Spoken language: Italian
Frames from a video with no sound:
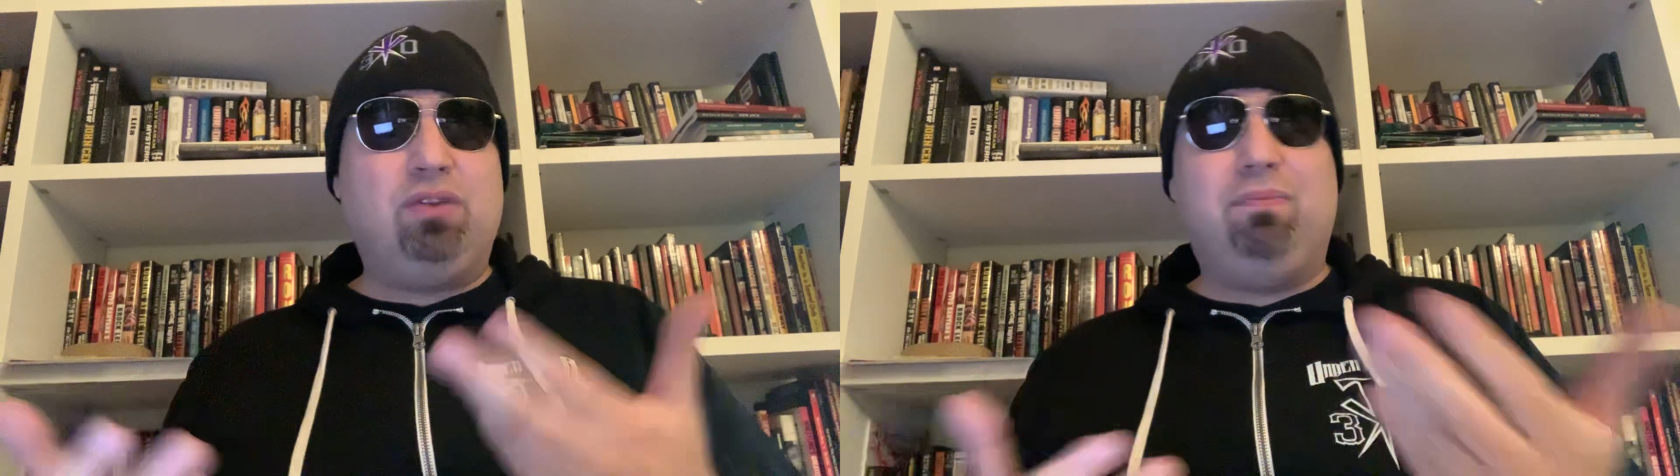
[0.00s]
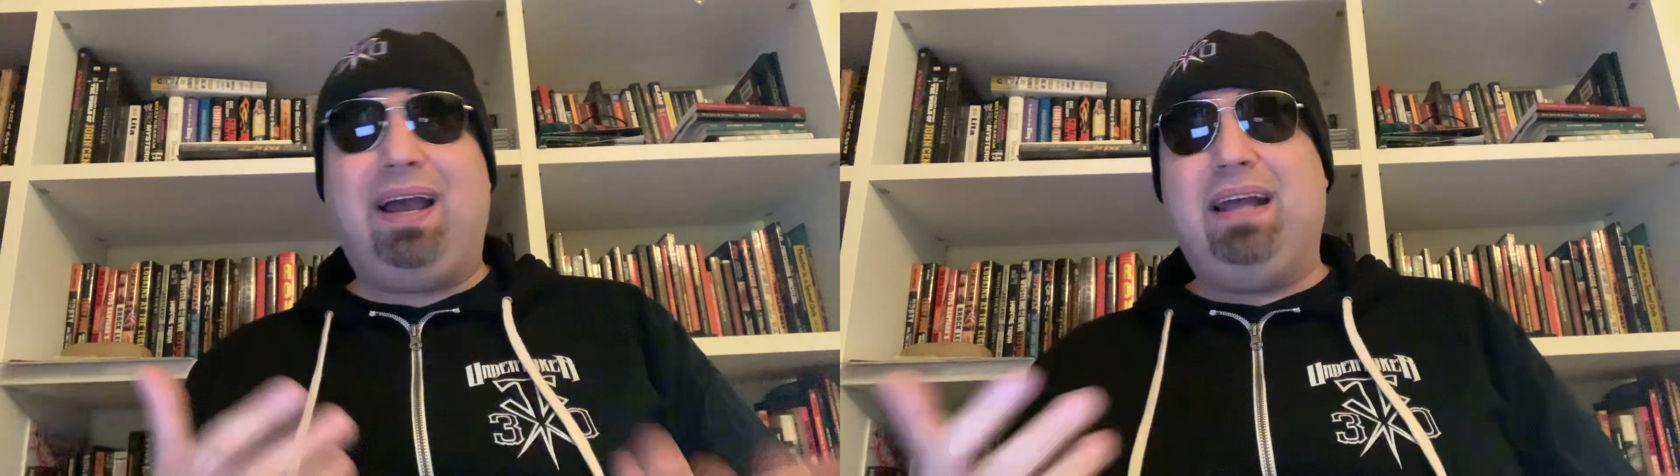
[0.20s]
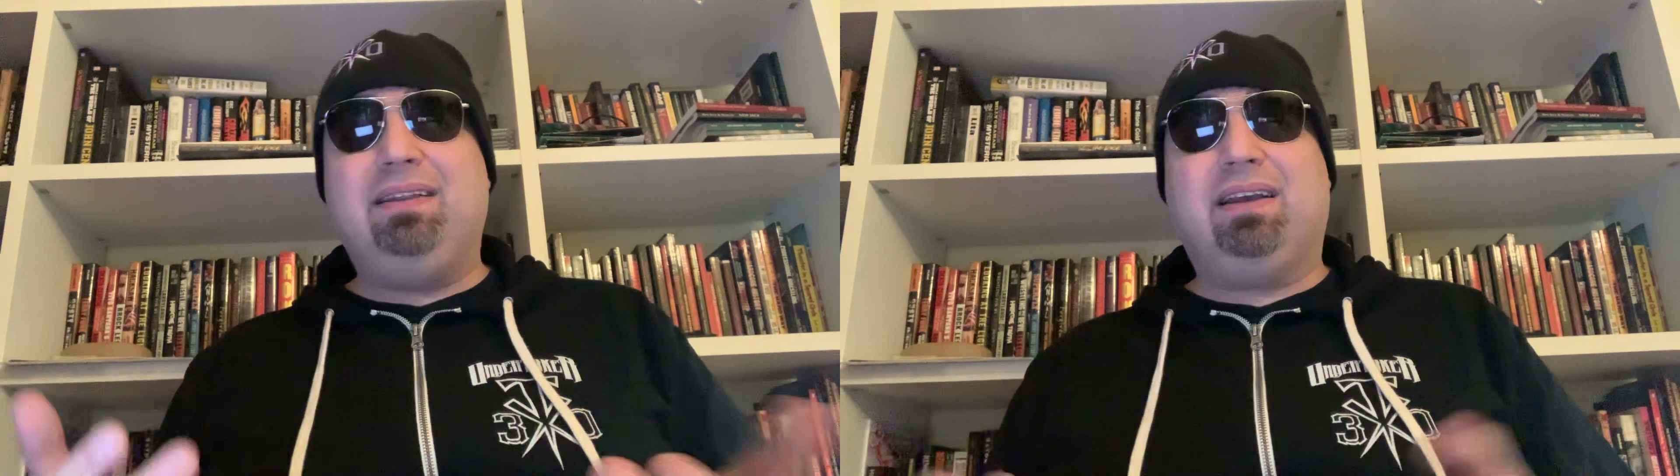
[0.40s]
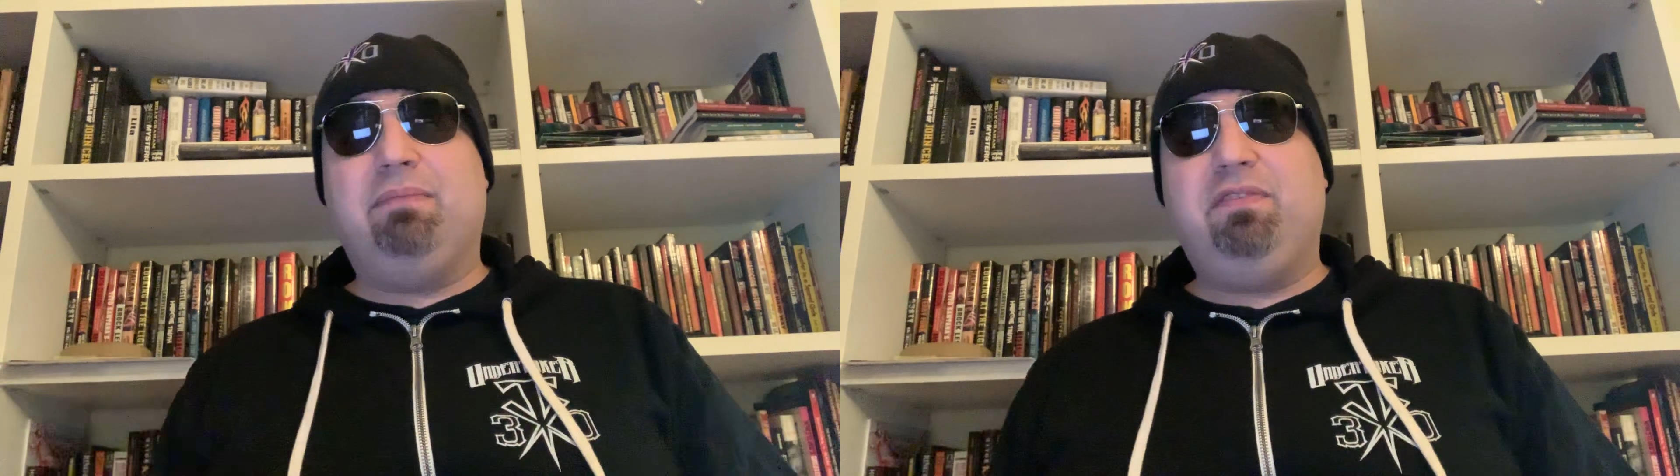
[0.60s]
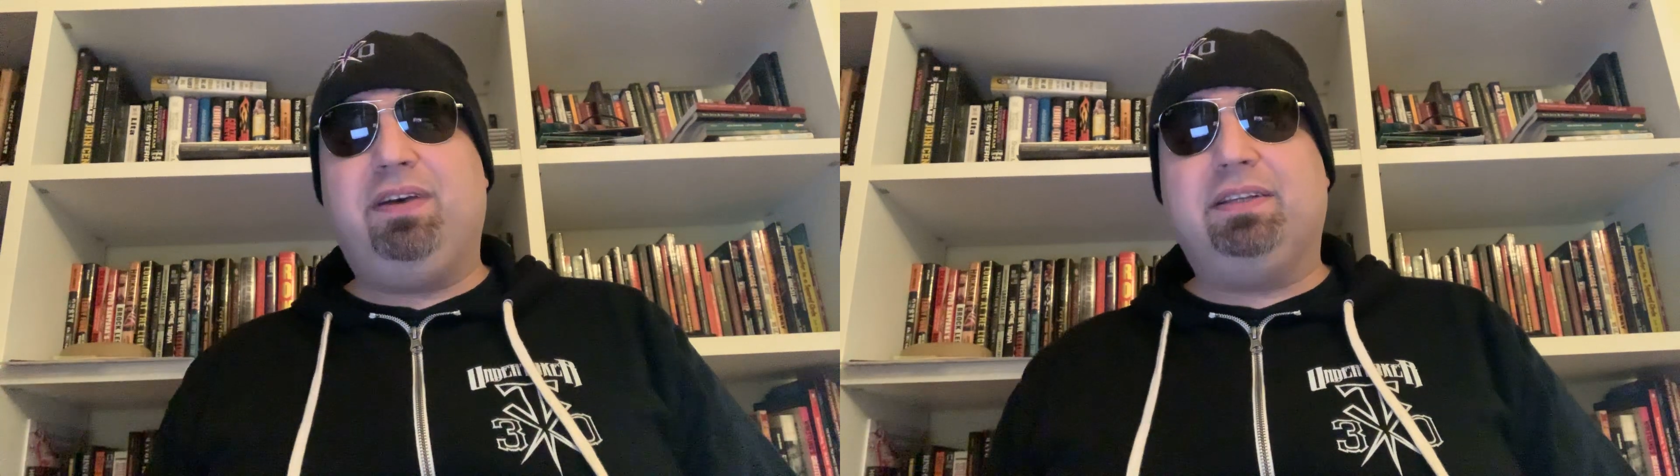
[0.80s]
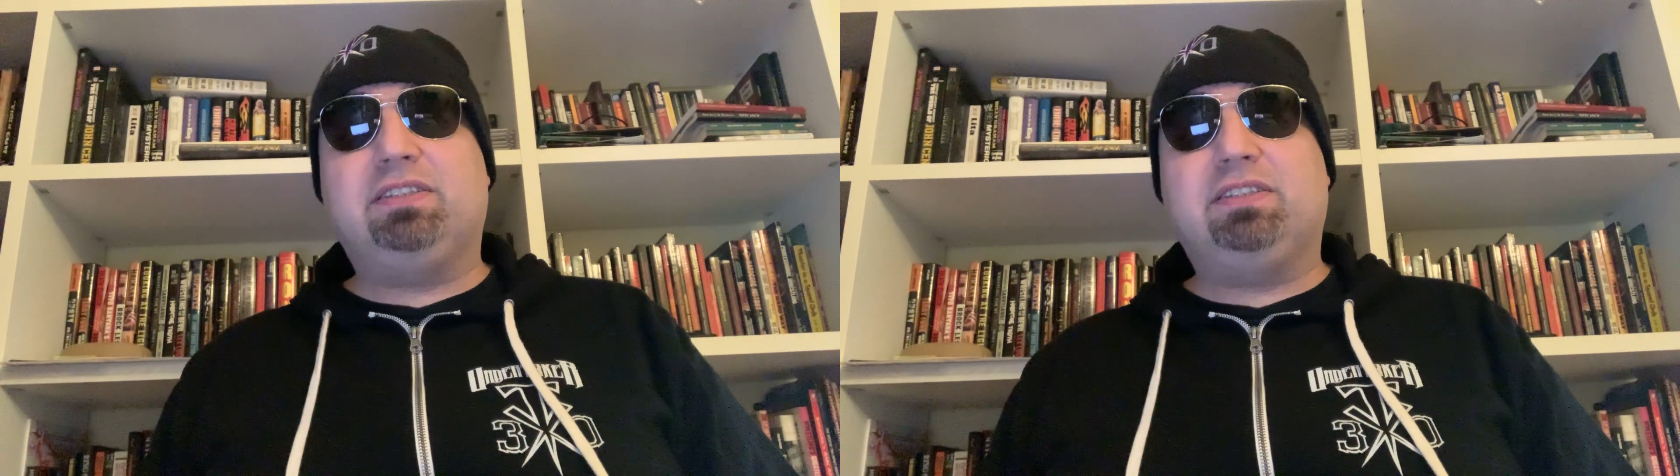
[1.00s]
domanda che mi fate